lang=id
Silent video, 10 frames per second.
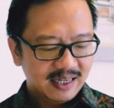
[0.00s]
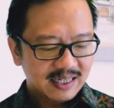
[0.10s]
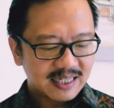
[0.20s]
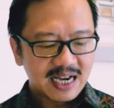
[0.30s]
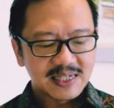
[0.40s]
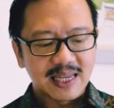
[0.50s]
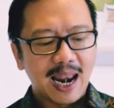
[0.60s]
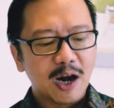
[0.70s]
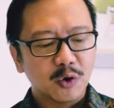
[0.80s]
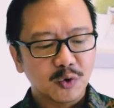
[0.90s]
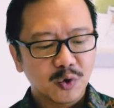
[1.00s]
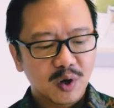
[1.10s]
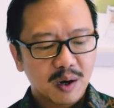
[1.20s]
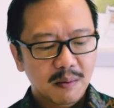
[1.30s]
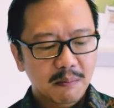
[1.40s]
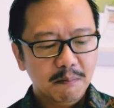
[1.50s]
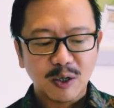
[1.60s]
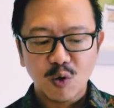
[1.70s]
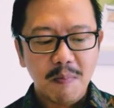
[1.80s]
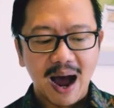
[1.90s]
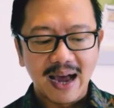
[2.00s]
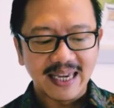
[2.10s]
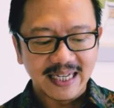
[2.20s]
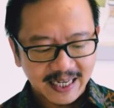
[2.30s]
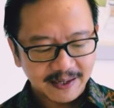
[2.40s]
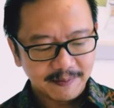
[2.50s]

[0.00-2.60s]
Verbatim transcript: yang selalu berubah ini